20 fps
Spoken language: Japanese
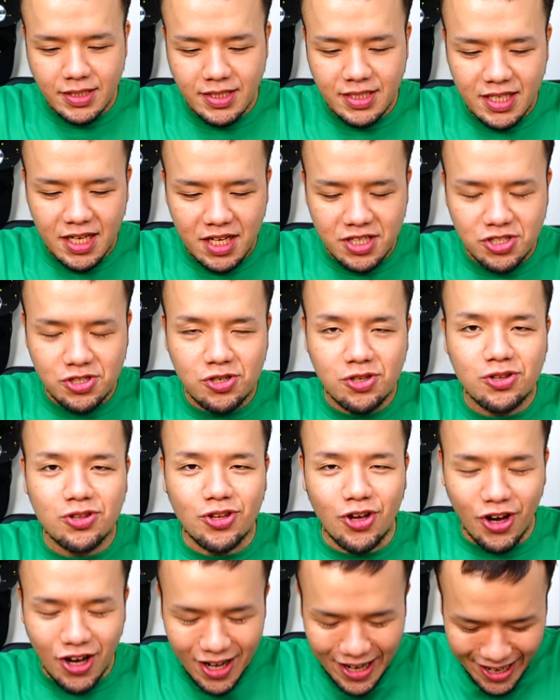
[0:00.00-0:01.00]
じゃあ
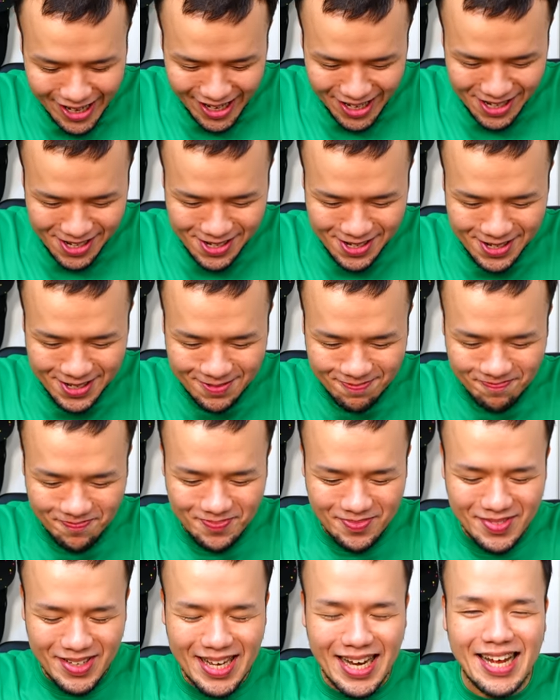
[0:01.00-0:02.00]
ちょっと、
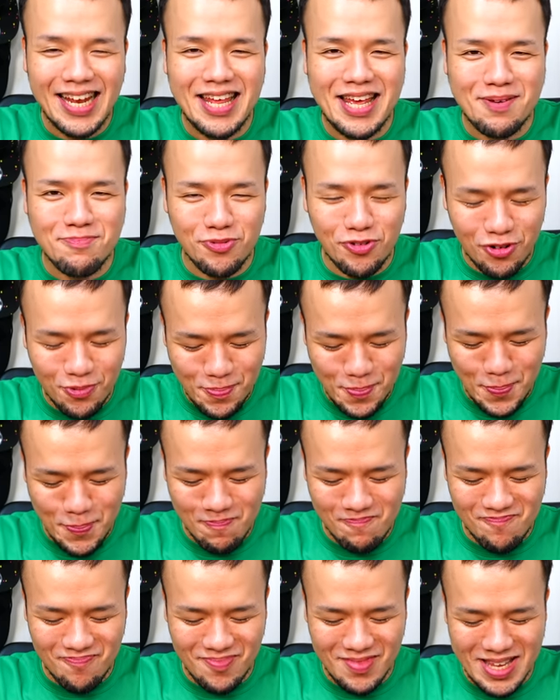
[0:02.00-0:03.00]
カレーも
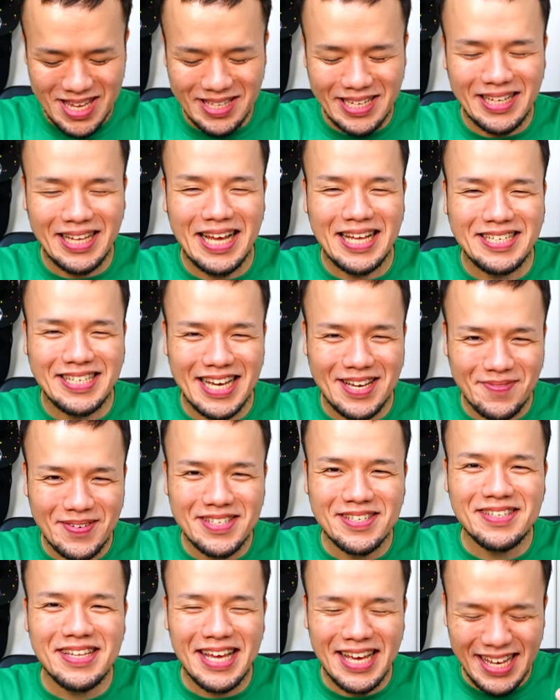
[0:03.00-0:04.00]
いただいちゃいま
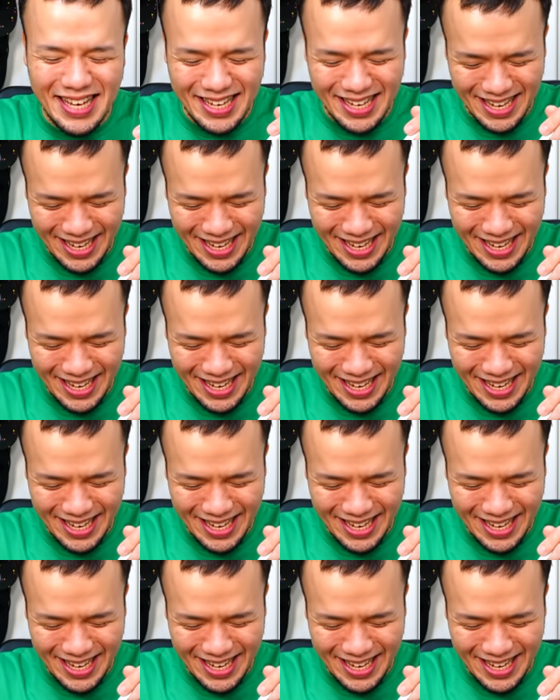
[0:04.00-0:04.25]
すね。